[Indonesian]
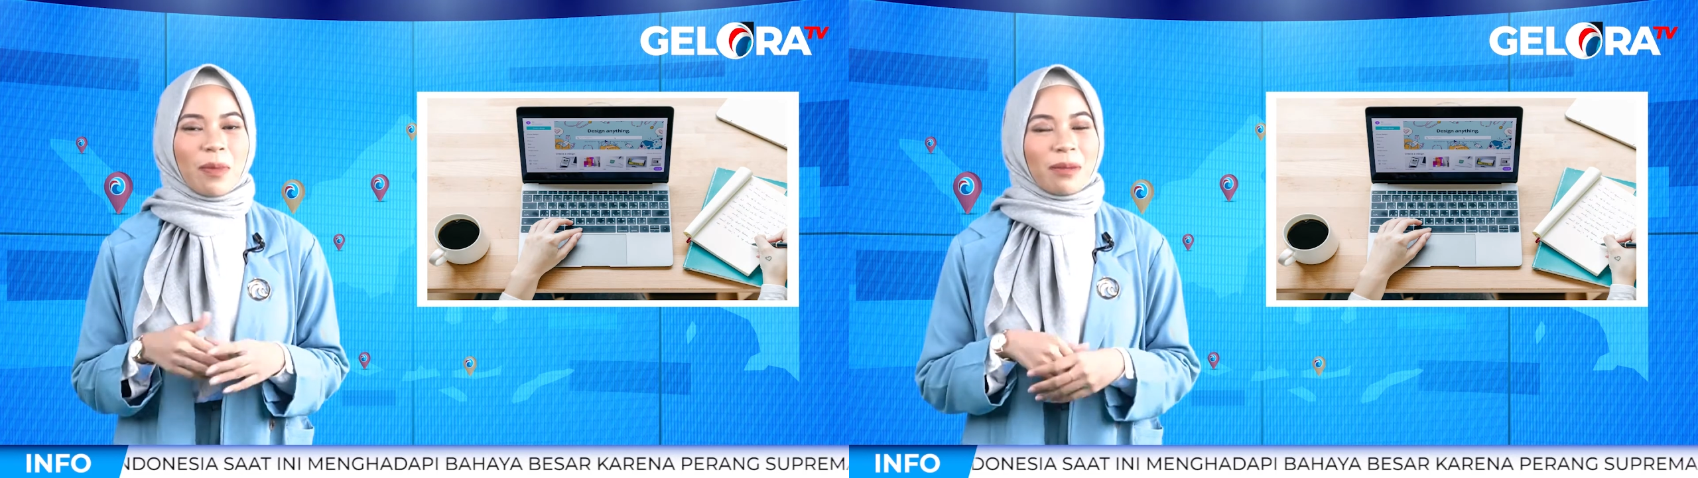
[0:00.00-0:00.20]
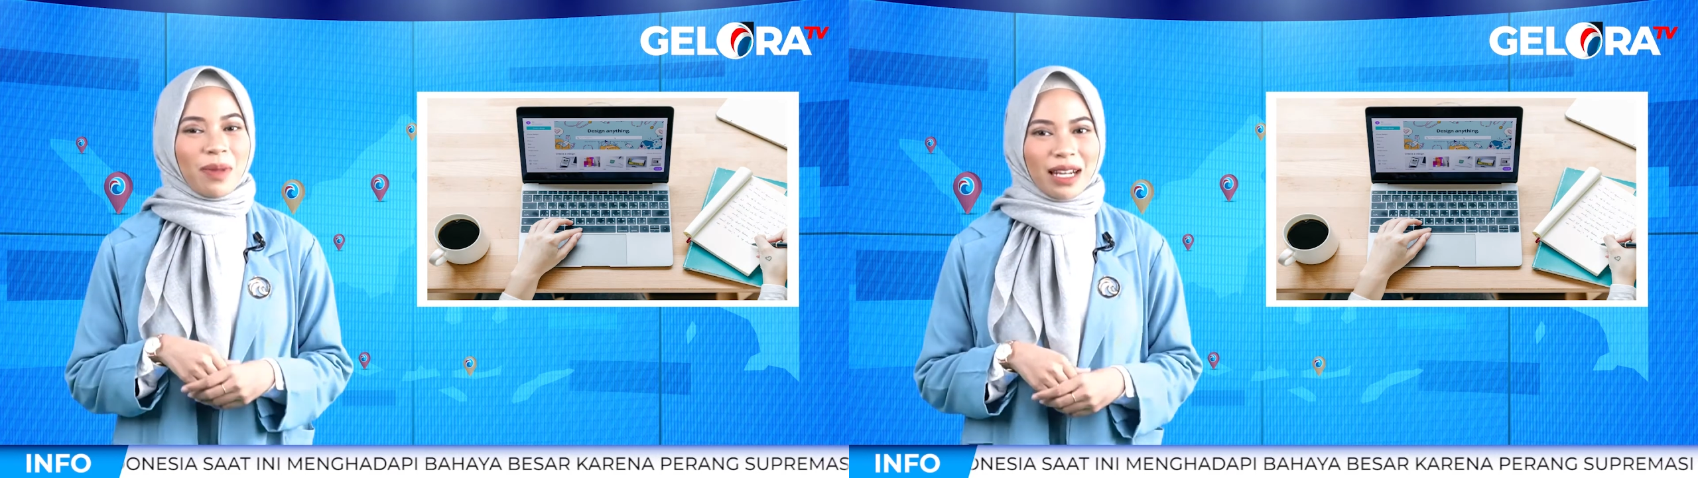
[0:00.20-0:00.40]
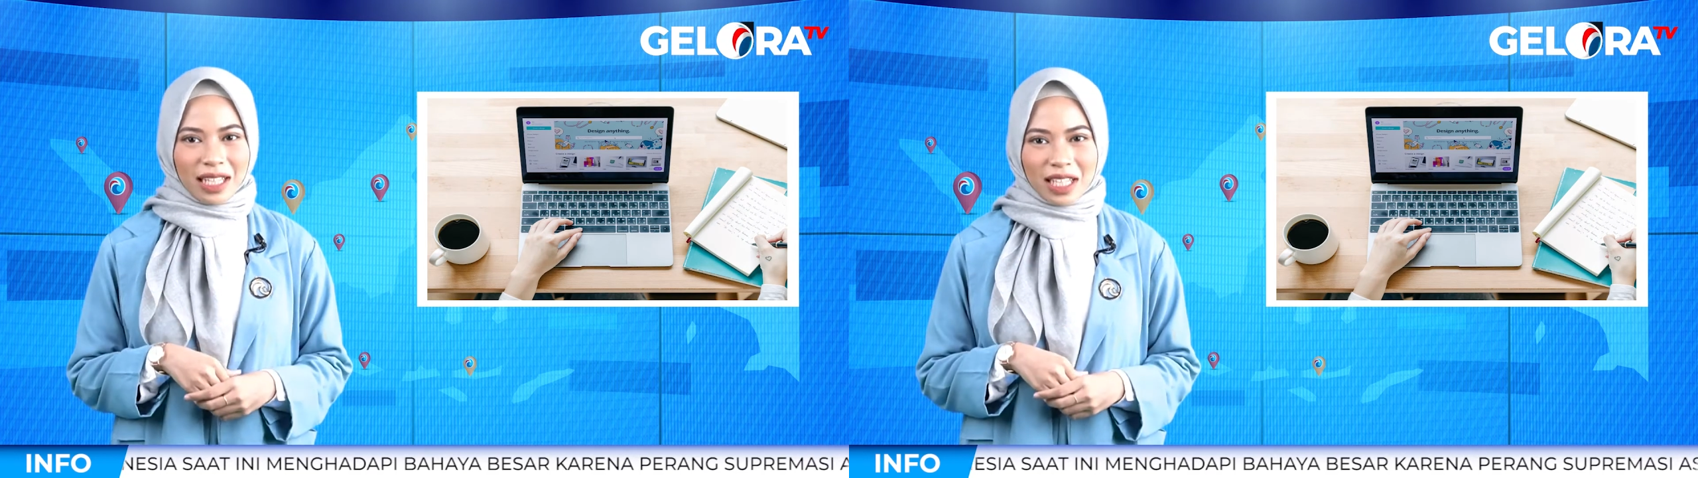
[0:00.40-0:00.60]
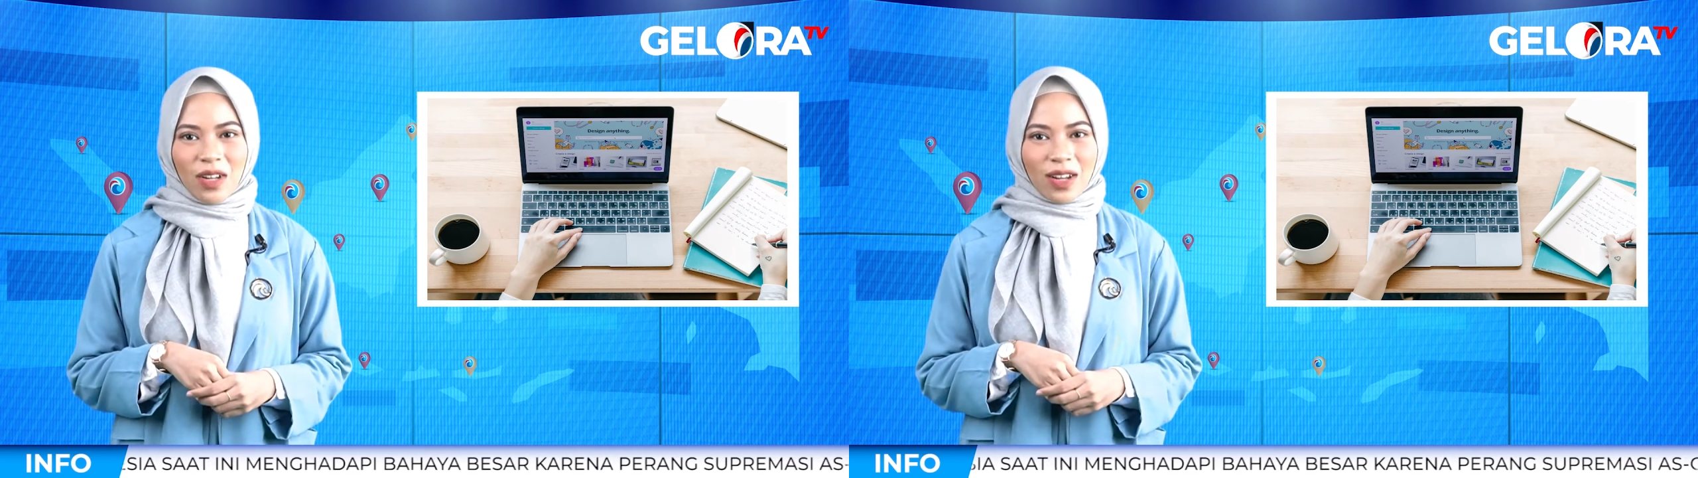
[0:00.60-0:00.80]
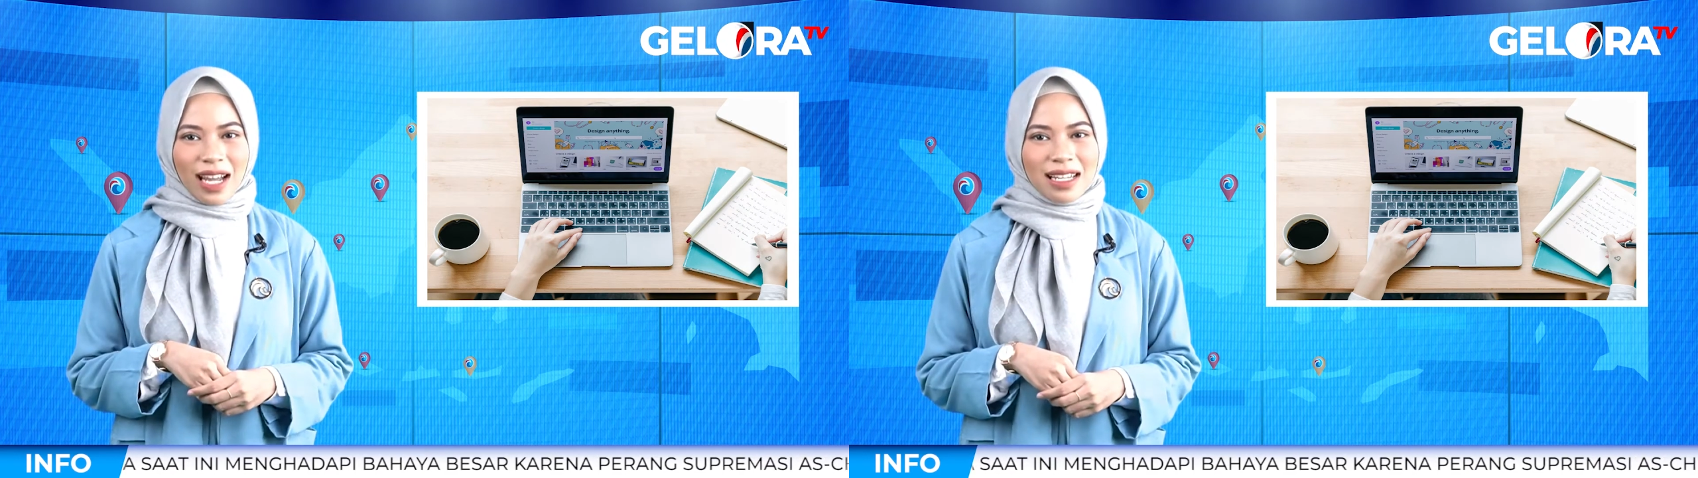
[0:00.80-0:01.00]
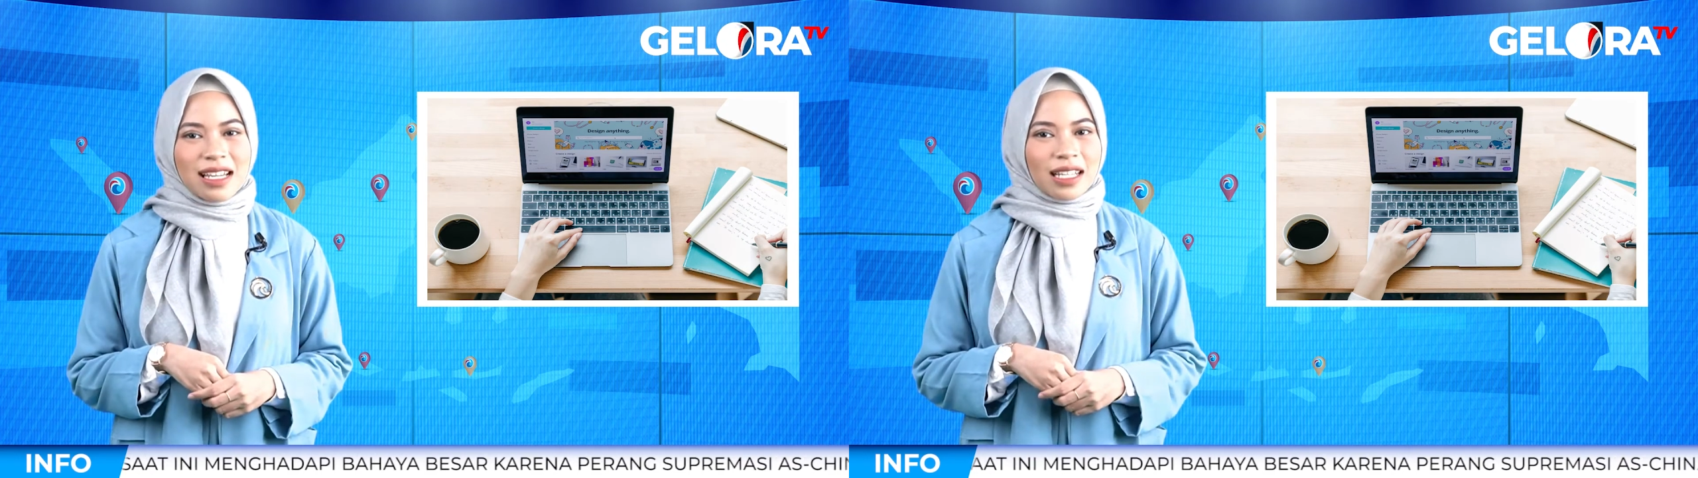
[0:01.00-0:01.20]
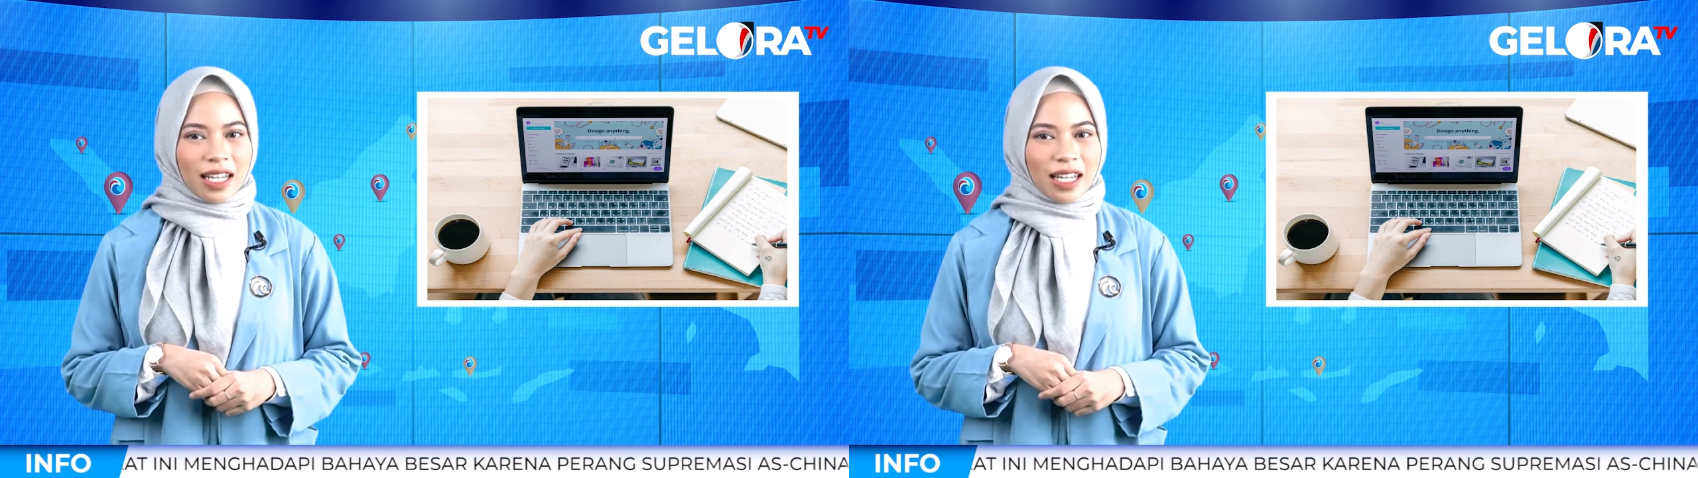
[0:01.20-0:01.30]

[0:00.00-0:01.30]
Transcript: DPN Partai Gelora,